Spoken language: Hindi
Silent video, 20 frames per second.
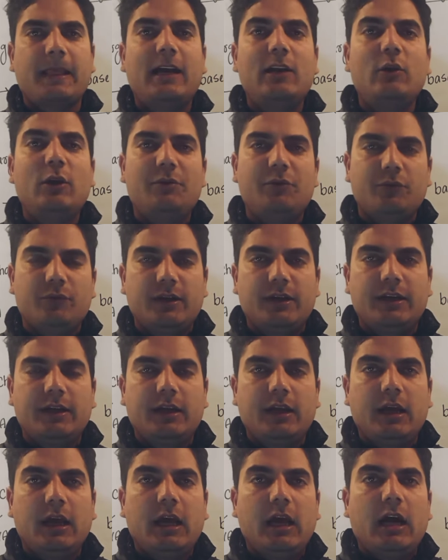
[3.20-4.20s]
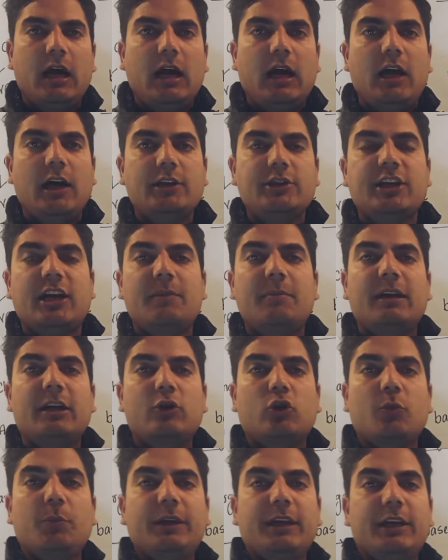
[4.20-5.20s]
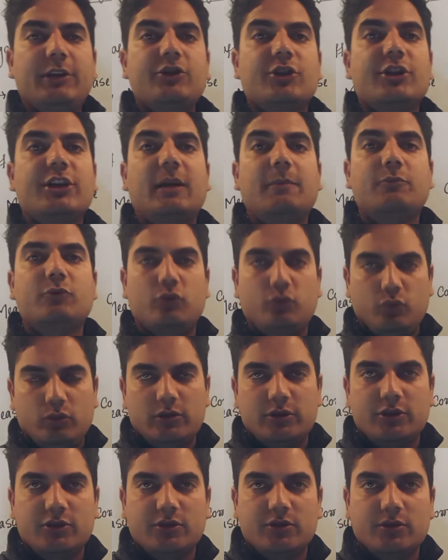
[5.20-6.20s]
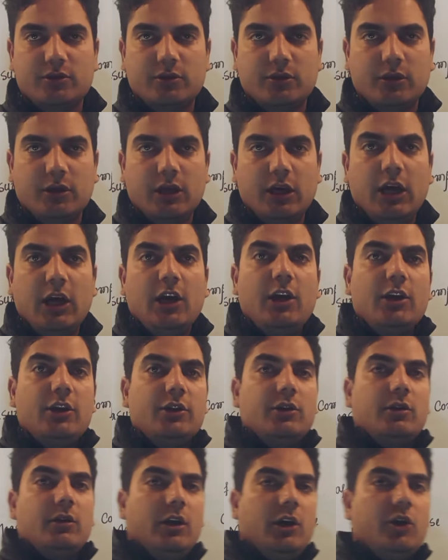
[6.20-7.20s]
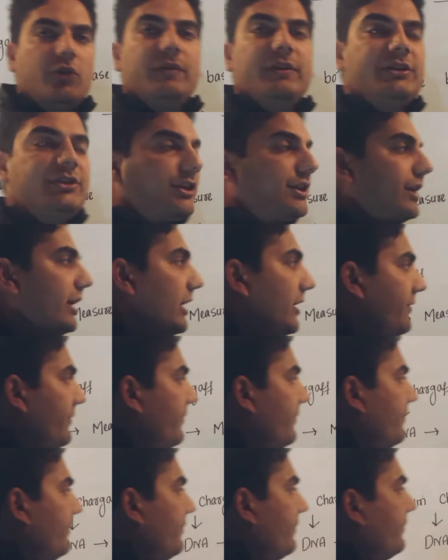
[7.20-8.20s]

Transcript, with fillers: हेलो एवरीवन आज का हमारा टॉपिक है चिरगाफ्स रूल्स अरविंद चिरगाफ